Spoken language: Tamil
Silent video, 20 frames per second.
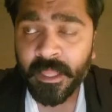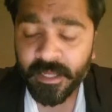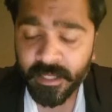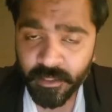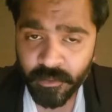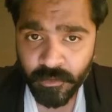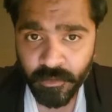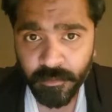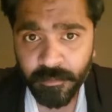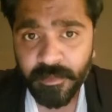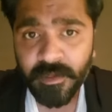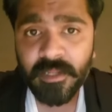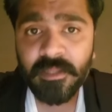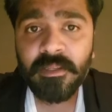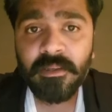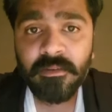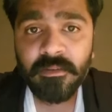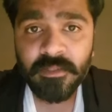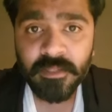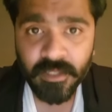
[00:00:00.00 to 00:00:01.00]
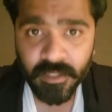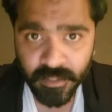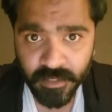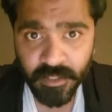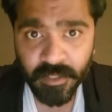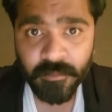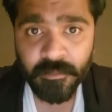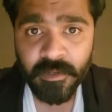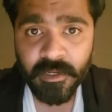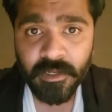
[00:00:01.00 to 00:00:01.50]
என்னோடய படத்துக்கு வந்து
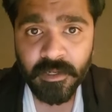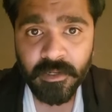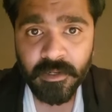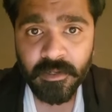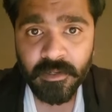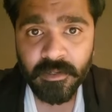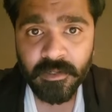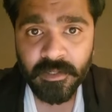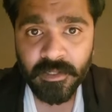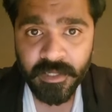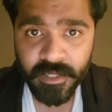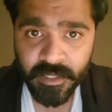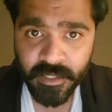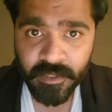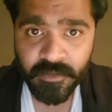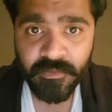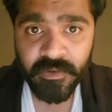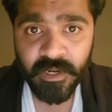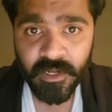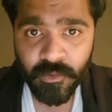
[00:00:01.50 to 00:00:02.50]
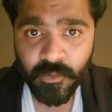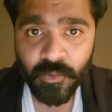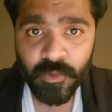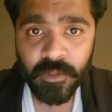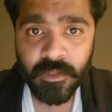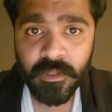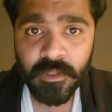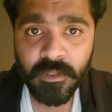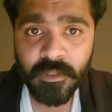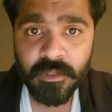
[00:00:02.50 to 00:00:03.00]
அதிகமாக டிக்கெட் விலை
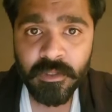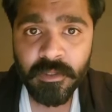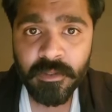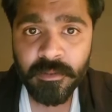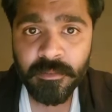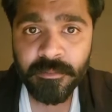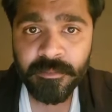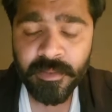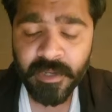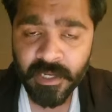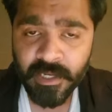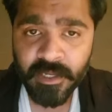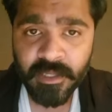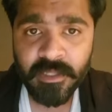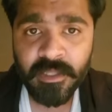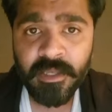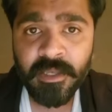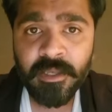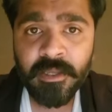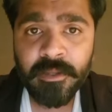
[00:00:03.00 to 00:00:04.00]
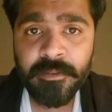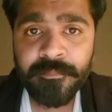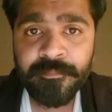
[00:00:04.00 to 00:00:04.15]
கொடுத்து பார்க்காதீங்க